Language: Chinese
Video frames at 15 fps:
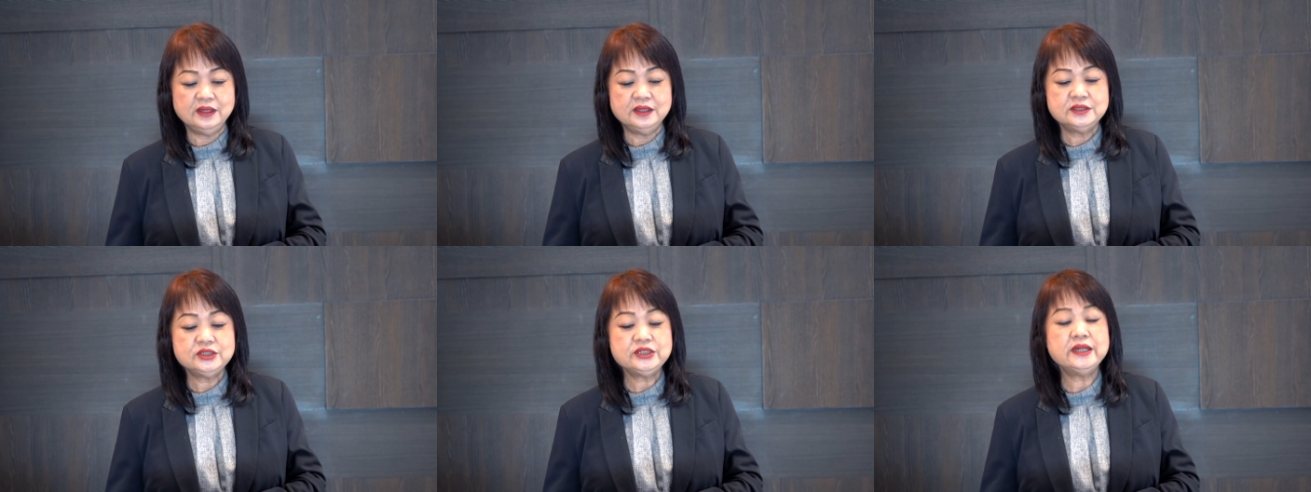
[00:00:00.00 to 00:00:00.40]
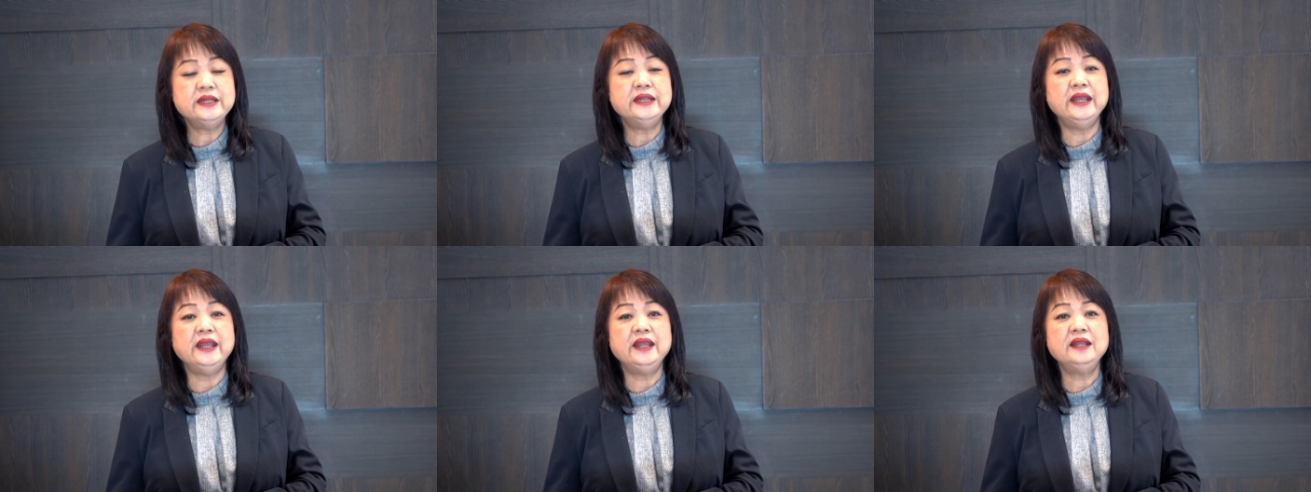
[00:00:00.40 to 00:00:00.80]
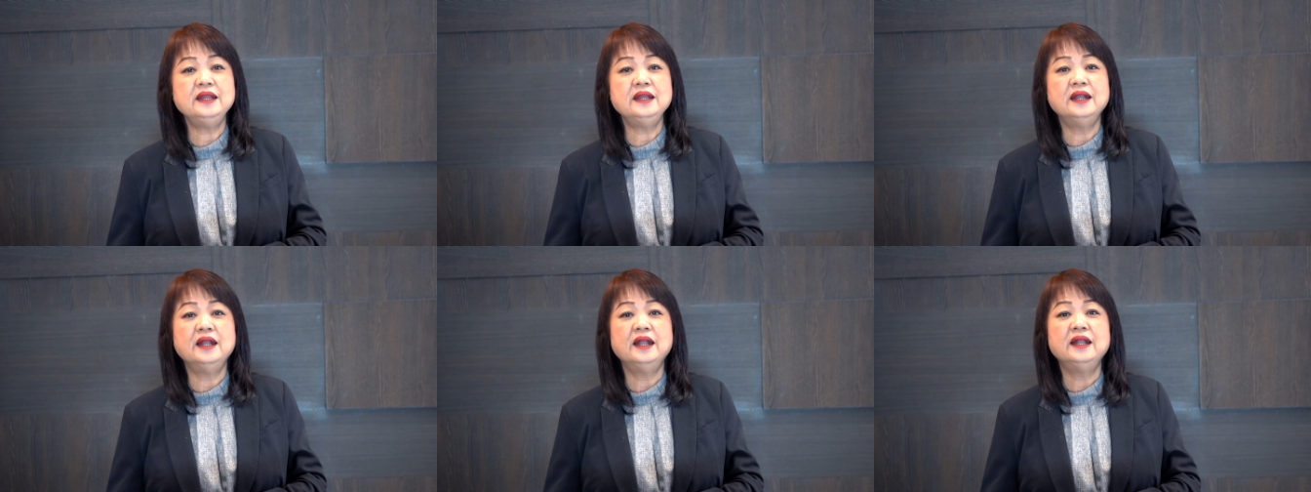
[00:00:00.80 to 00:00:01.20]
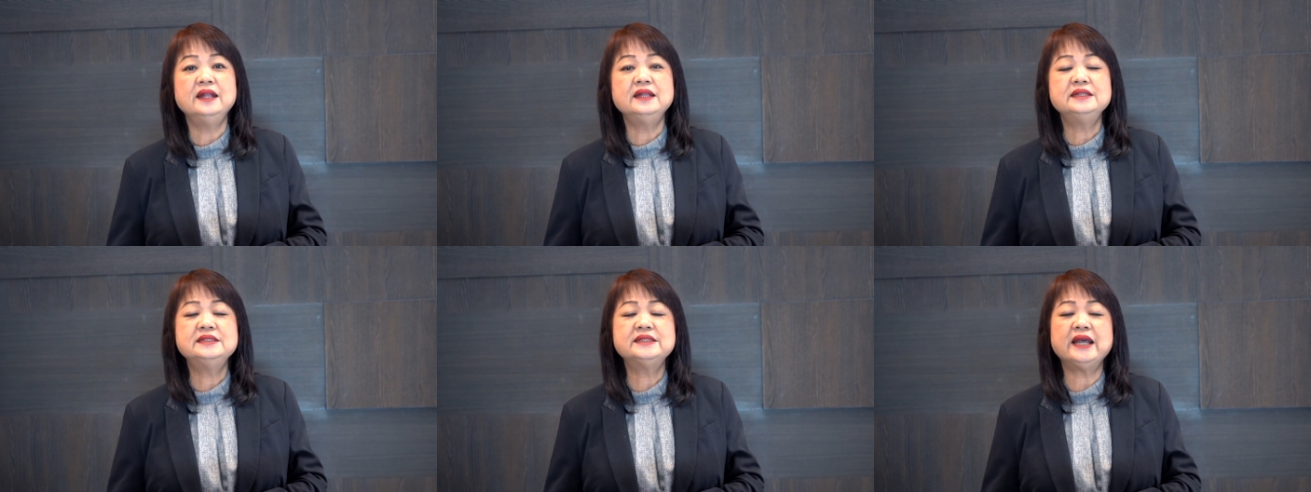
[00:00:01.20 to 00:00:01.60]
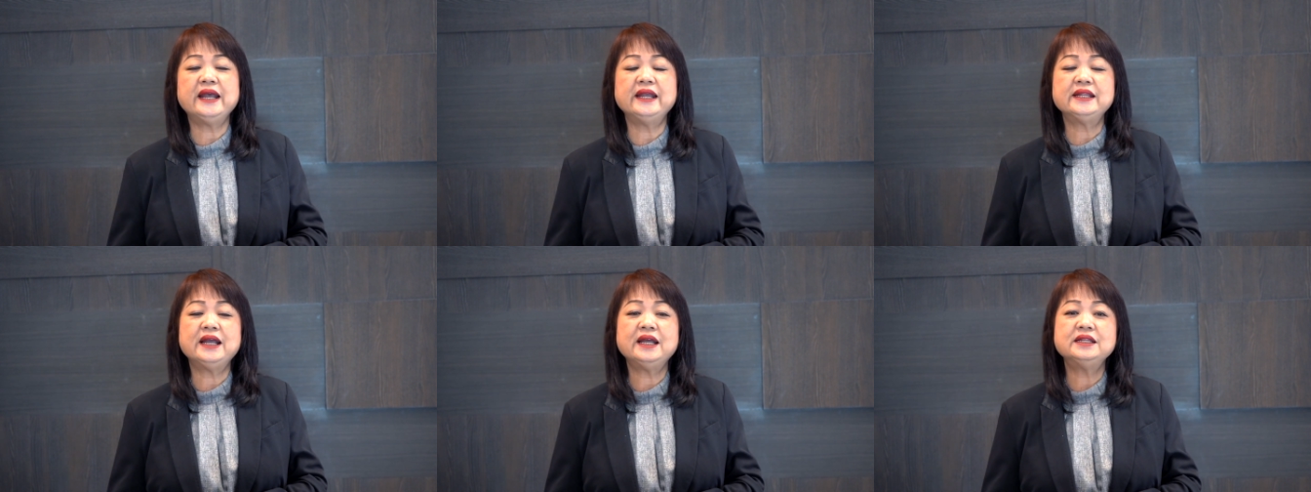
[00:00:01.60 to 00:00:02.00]
圣灵
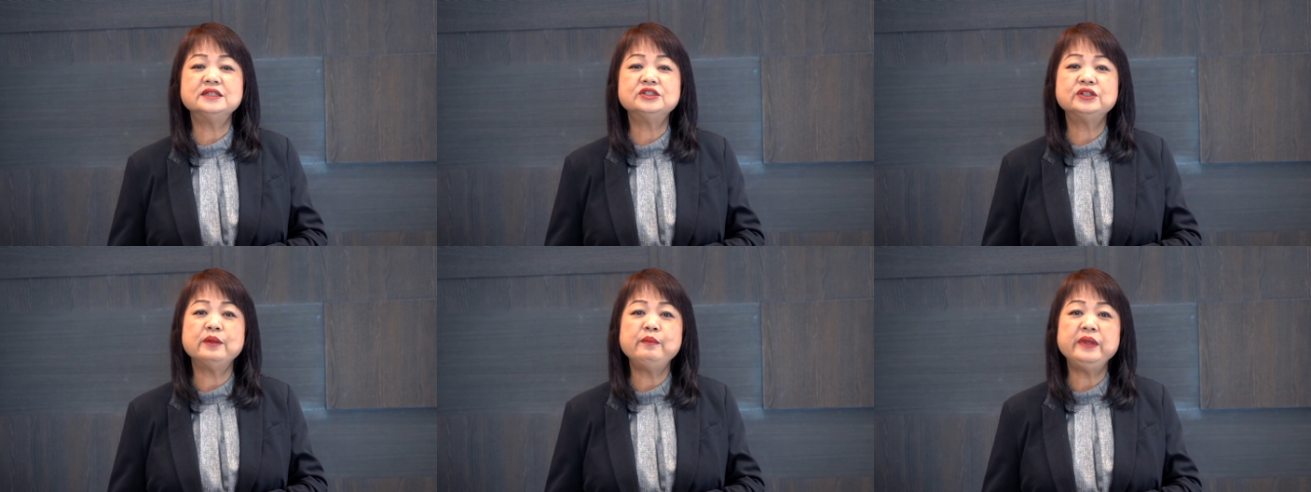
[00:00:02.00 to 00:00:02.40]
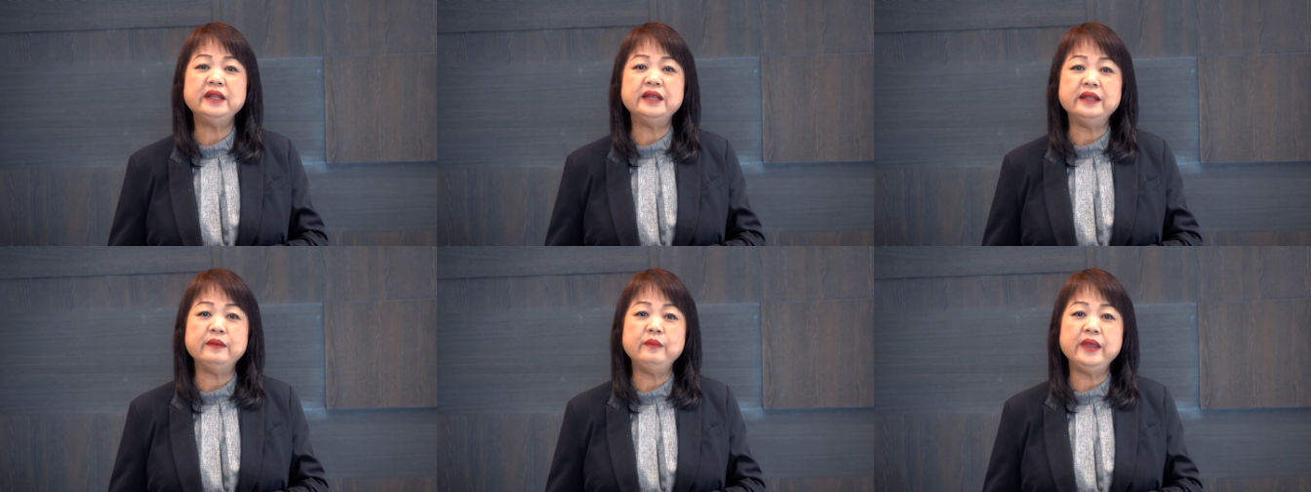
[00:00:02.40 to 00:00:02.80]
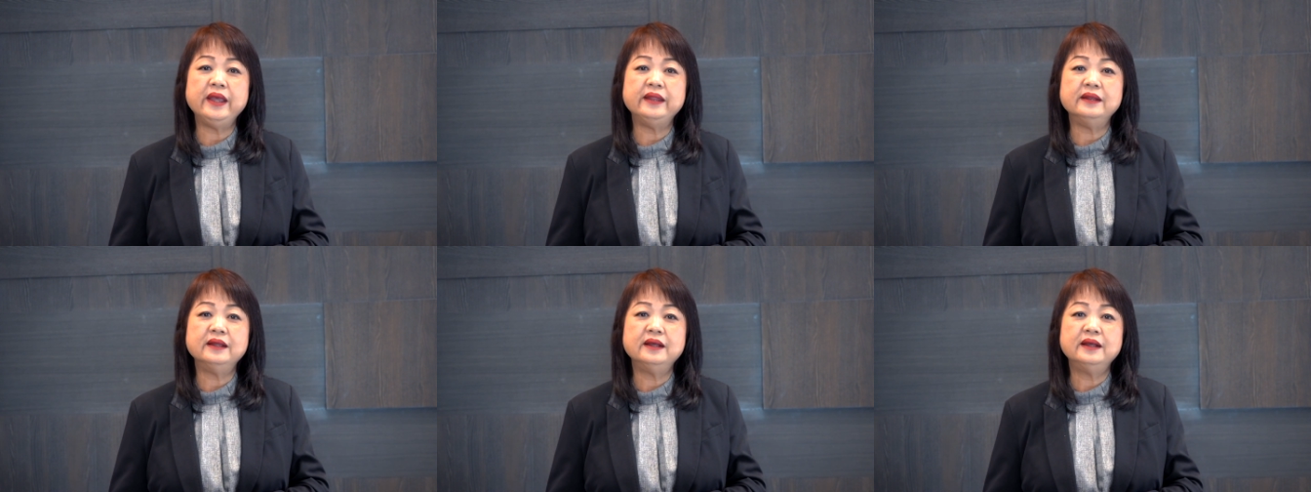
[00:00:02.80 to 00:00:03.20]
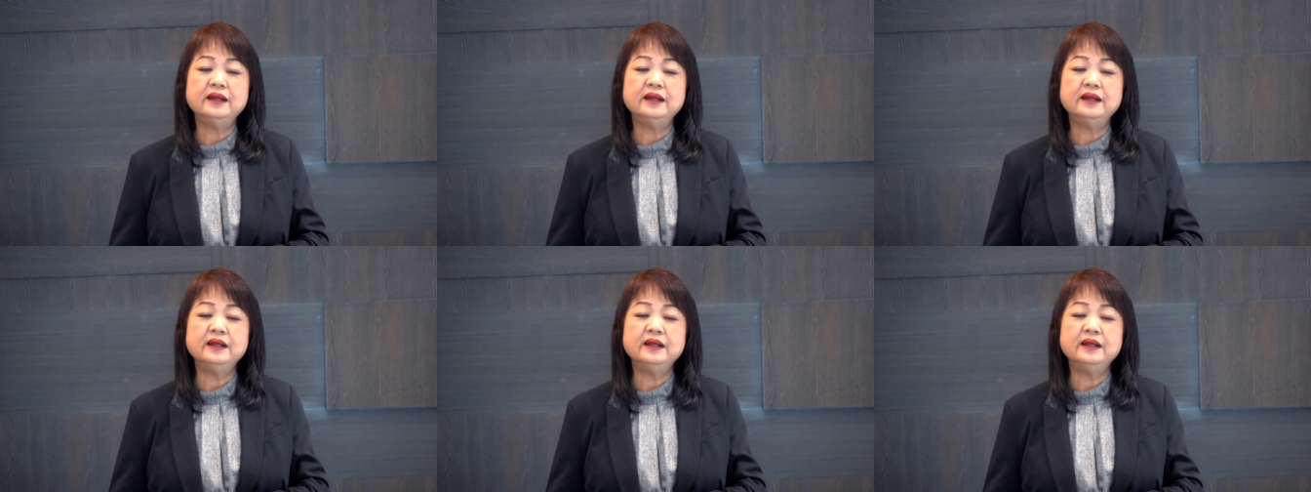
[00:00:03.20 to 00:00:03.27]
在他的生命里面，